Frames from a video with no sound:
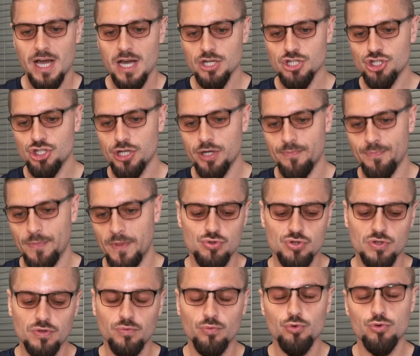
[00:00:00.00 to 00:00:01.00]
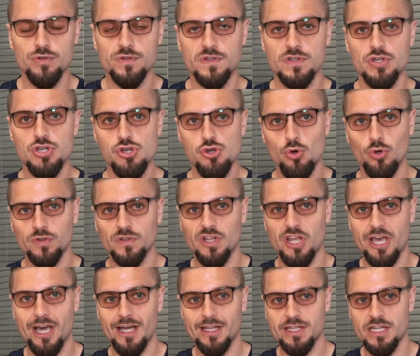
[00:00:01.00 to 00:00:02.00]
Также существуют
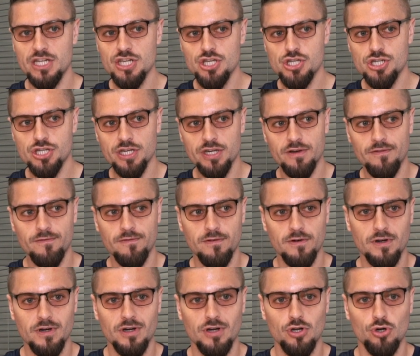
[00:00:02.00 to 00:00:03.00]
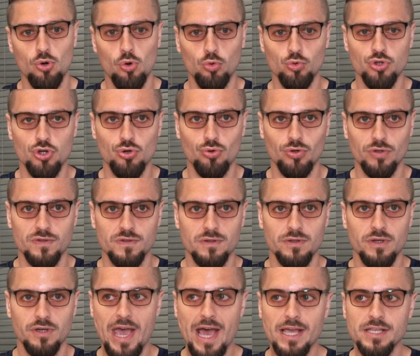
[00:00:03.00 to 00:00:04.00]
серьезные отличия в roll to
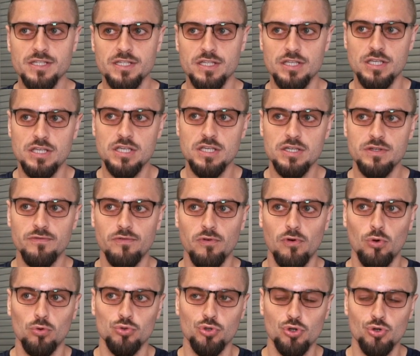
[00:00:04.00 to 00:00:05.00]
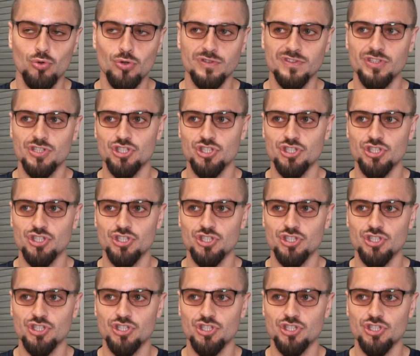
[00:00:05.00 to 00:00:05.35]
5 и в roll to